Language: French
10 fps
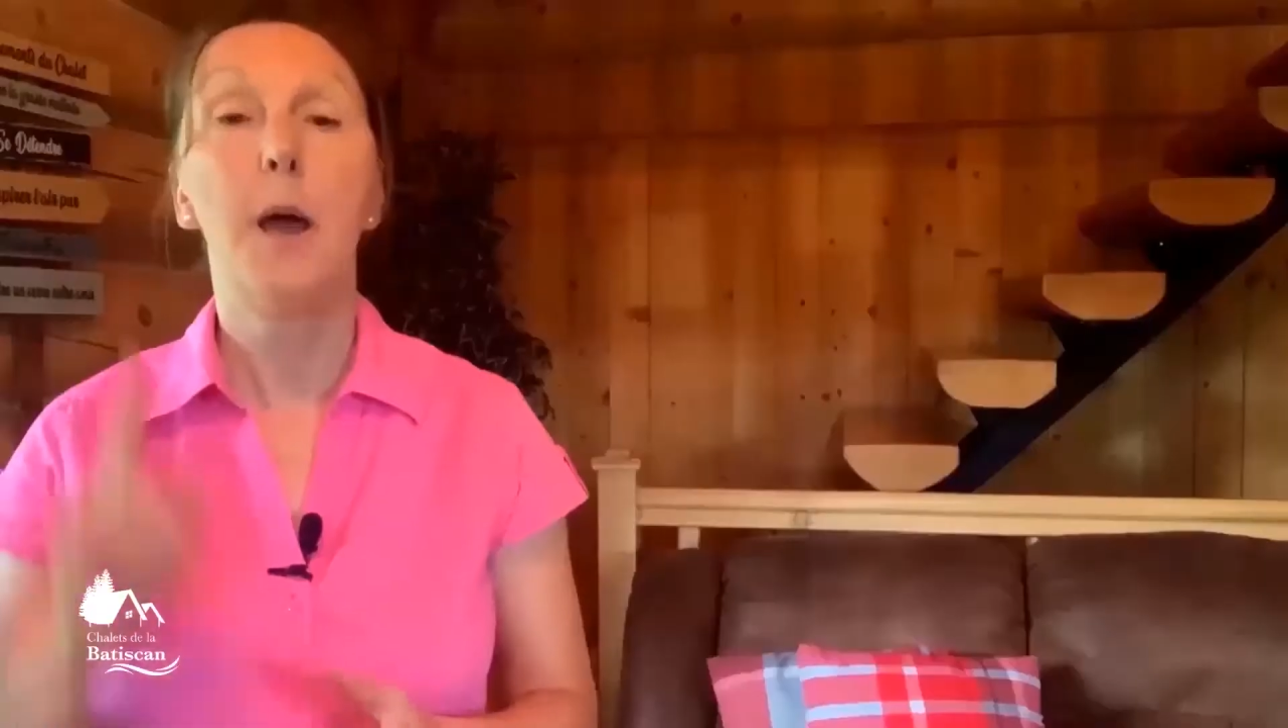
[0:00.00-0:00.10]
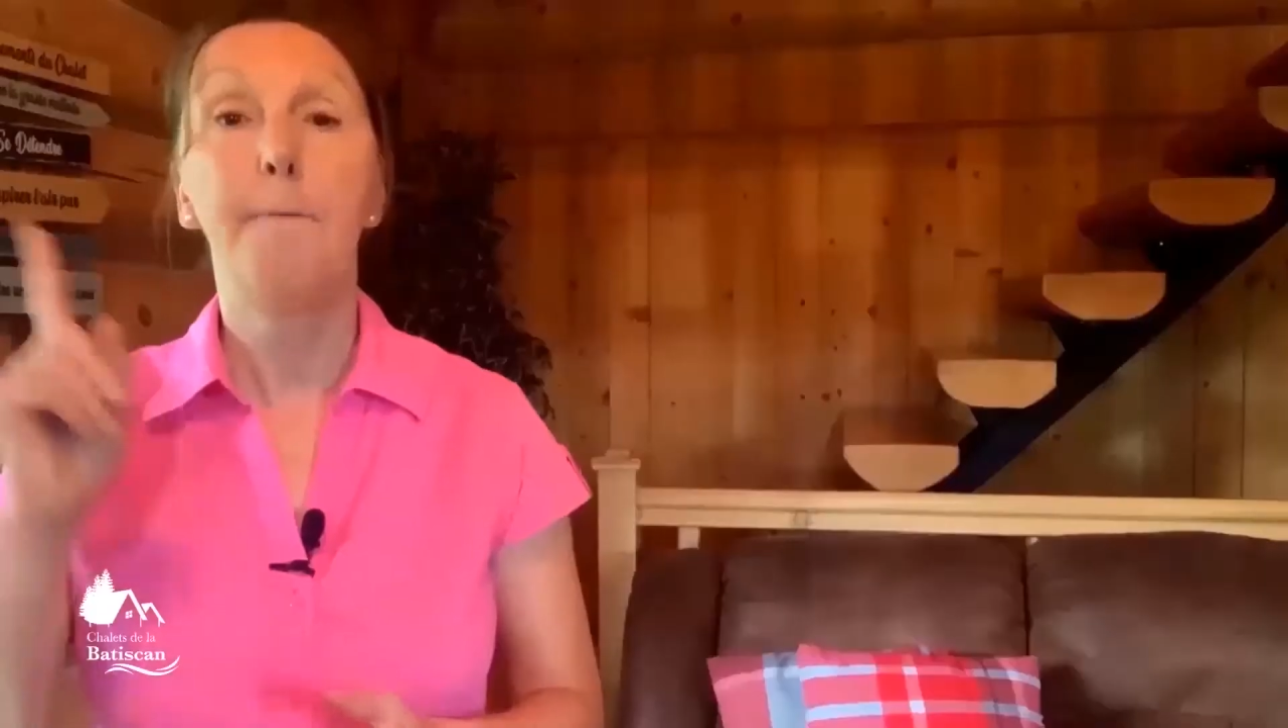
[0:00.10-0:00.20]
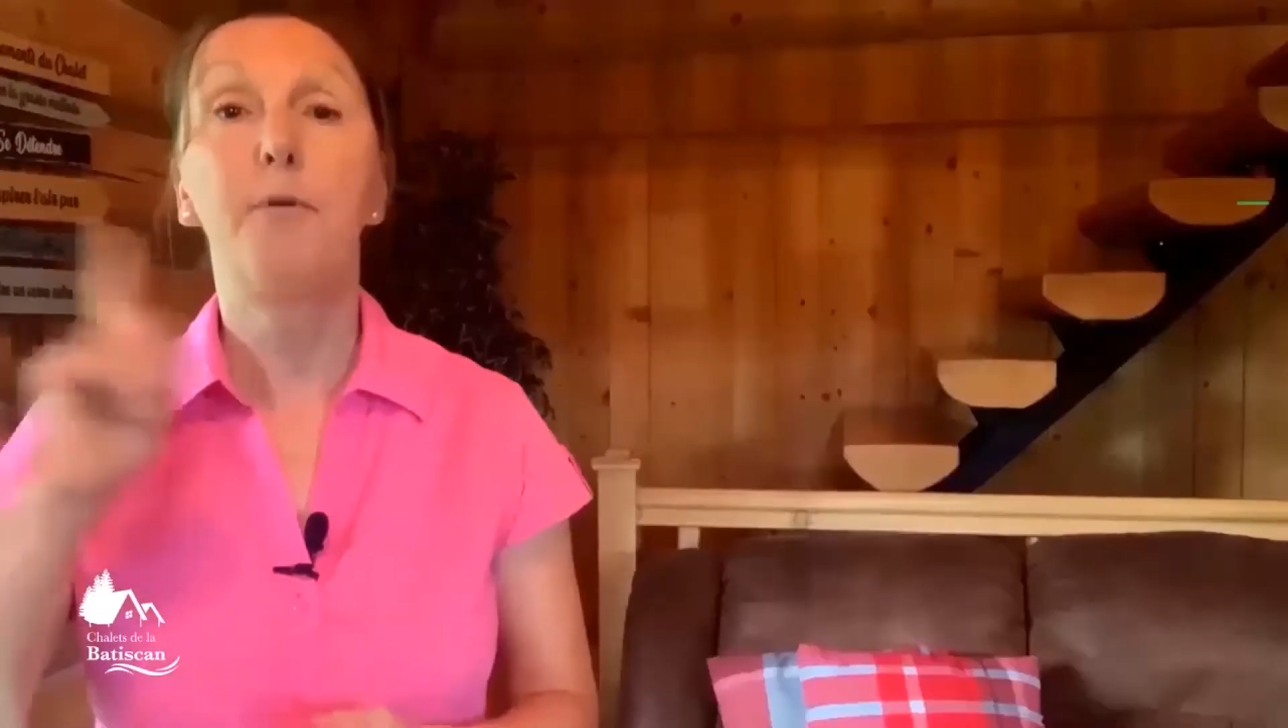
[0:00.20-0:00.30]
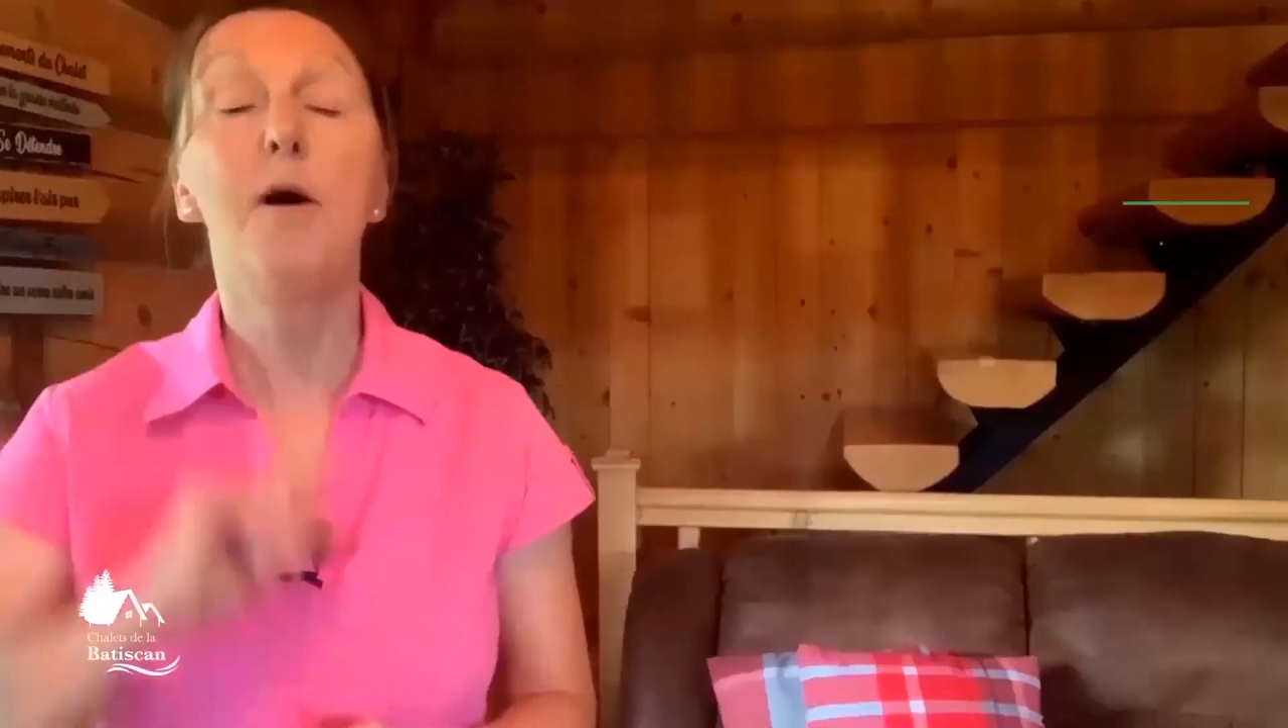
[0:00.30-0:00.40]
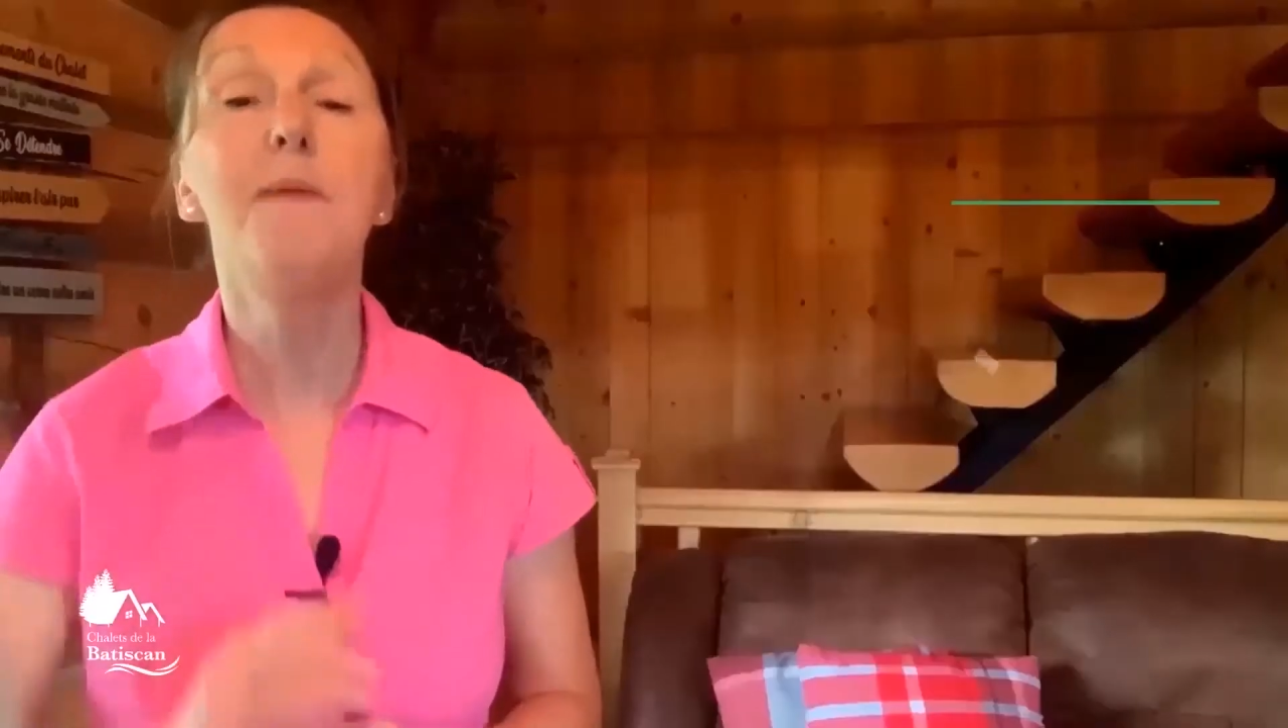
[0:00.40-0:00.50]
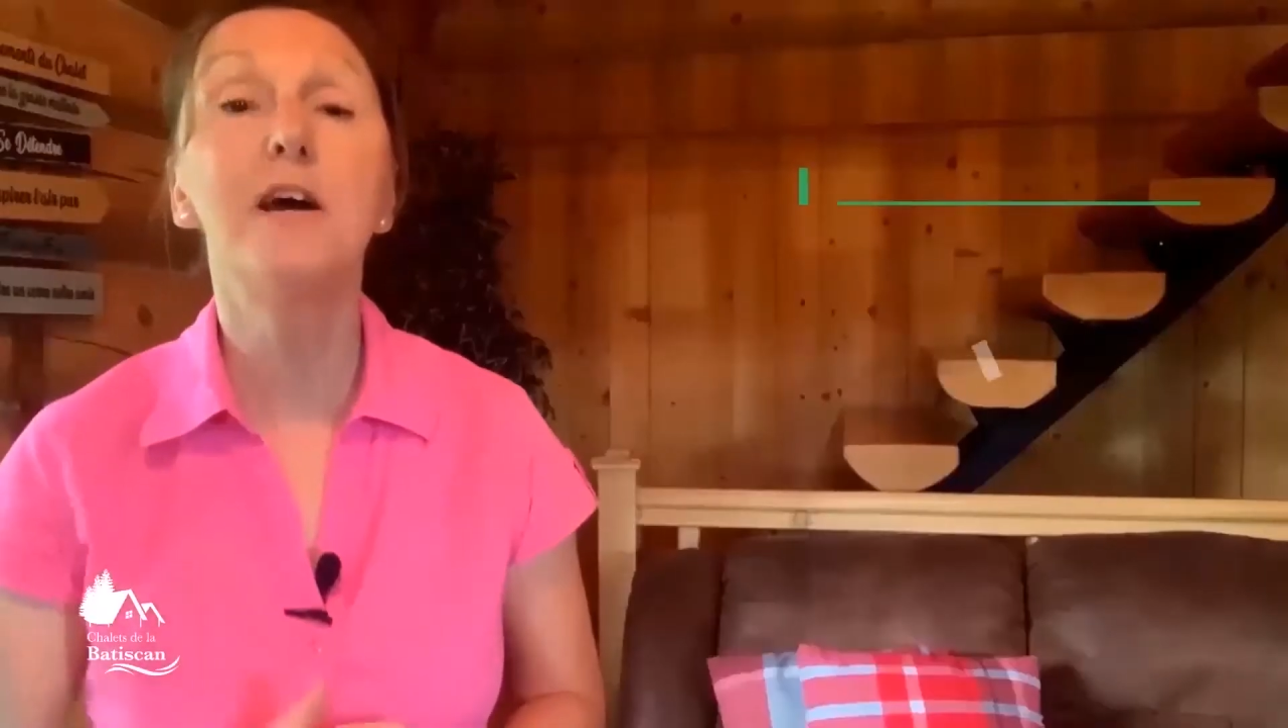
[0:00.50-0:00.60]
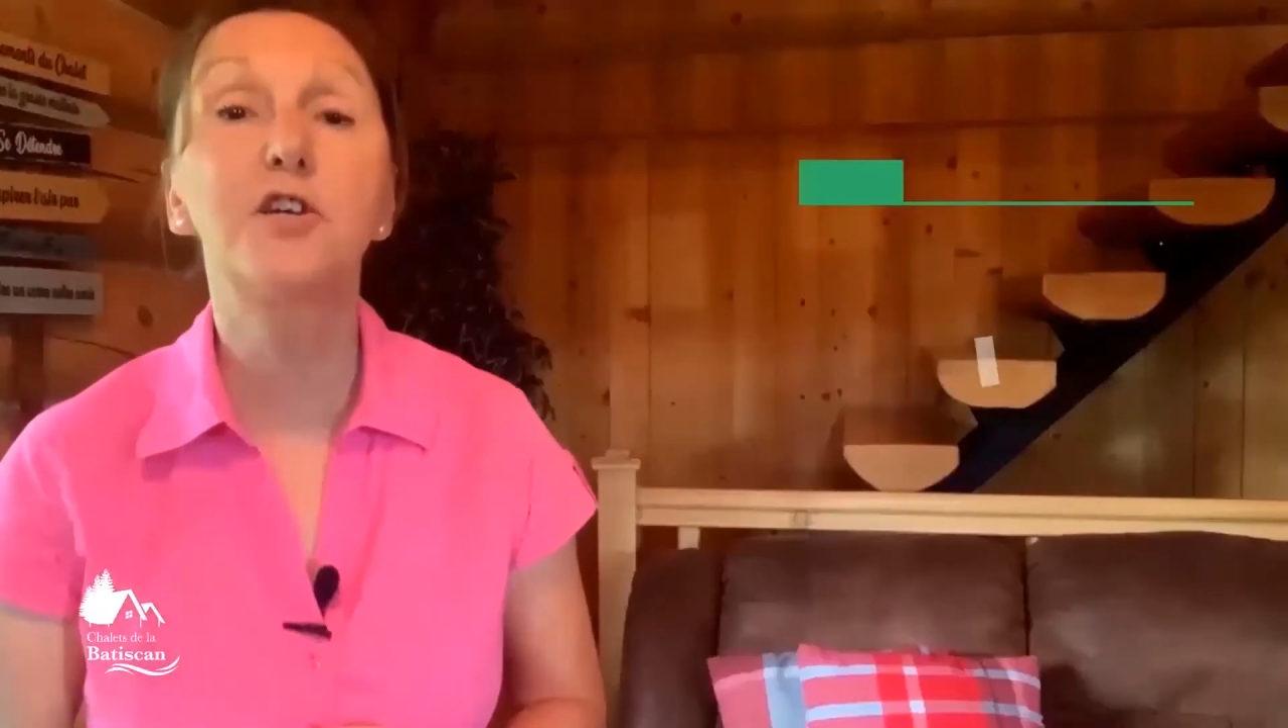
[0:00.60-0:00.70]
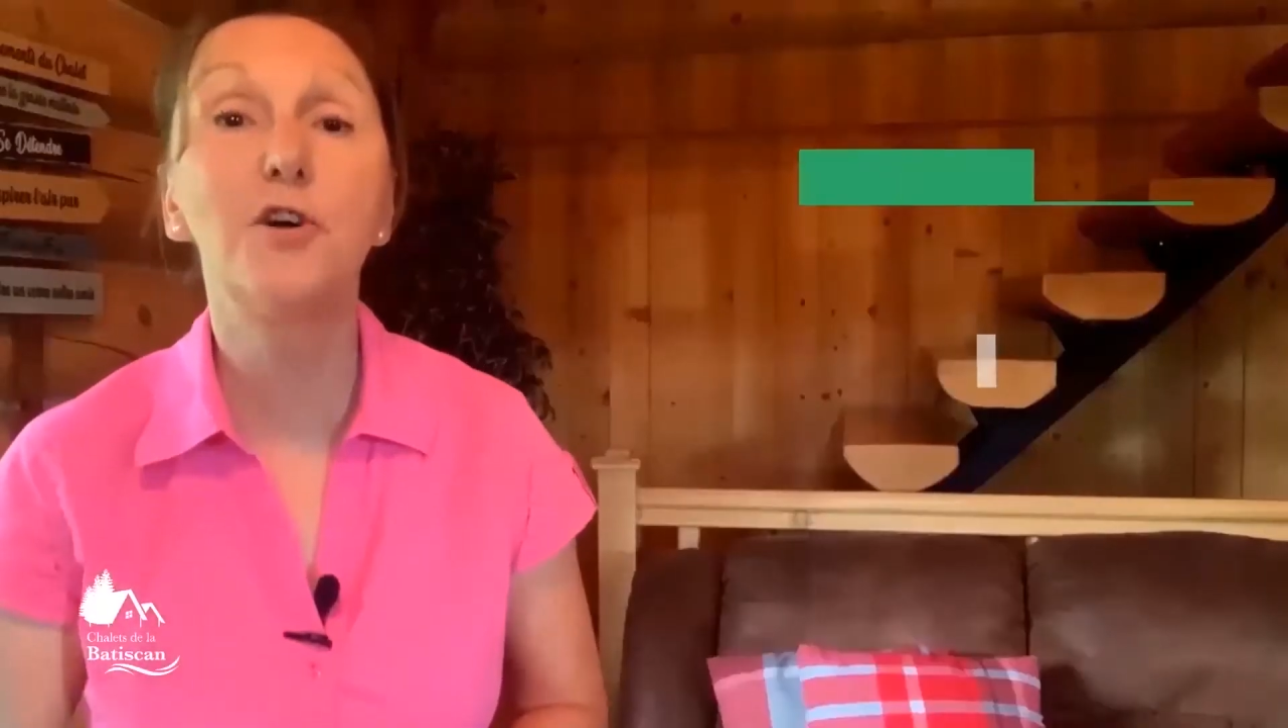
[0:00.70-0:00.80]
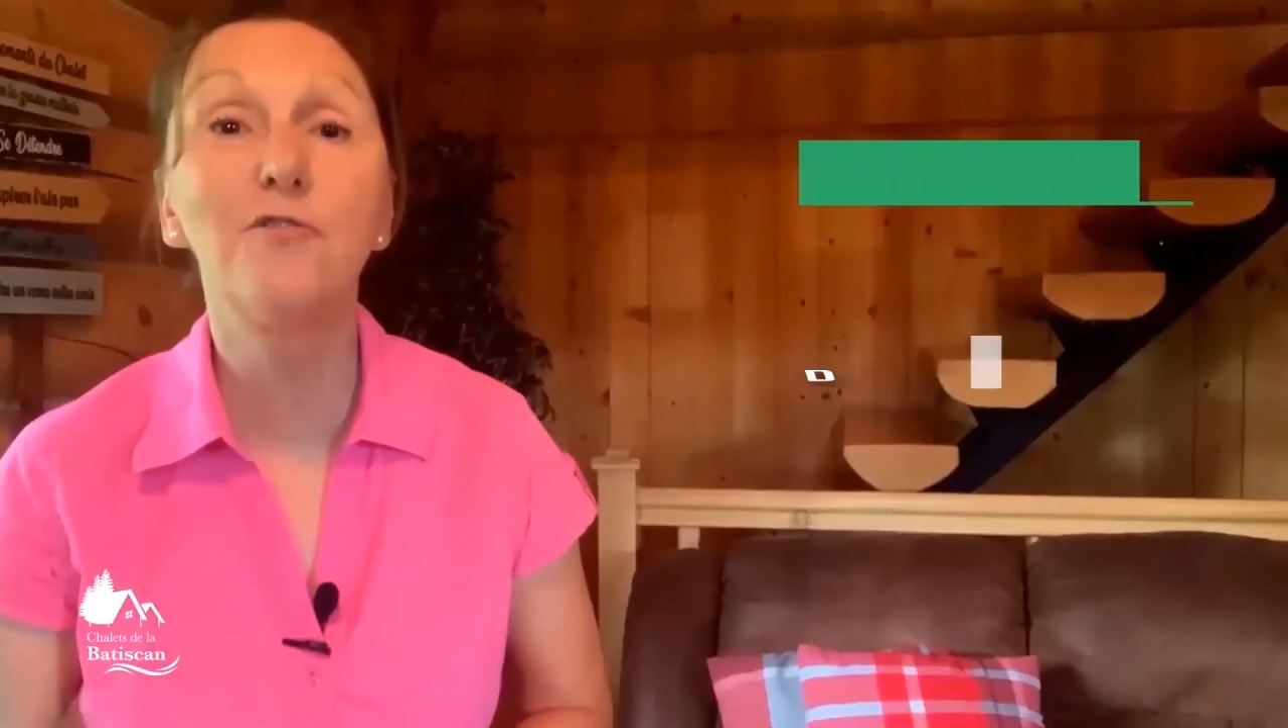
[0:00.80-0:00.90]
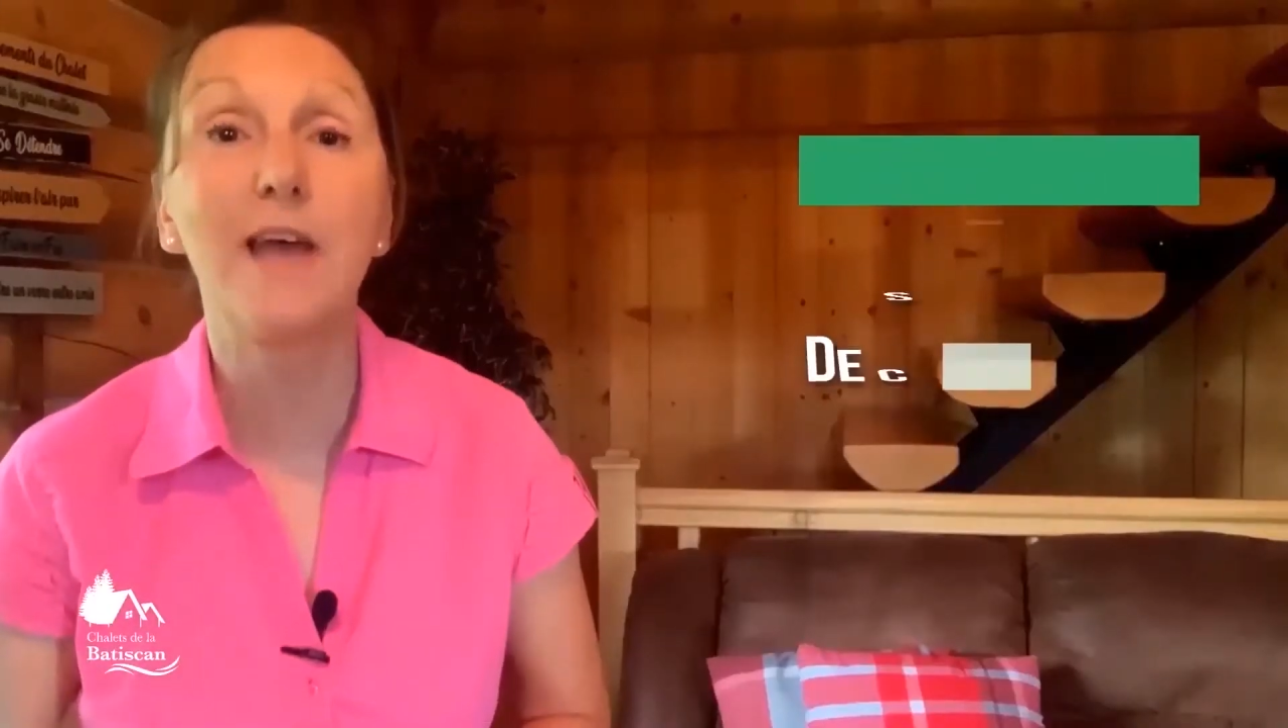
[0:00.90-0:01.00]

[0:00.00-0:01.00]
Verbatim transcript: Première chose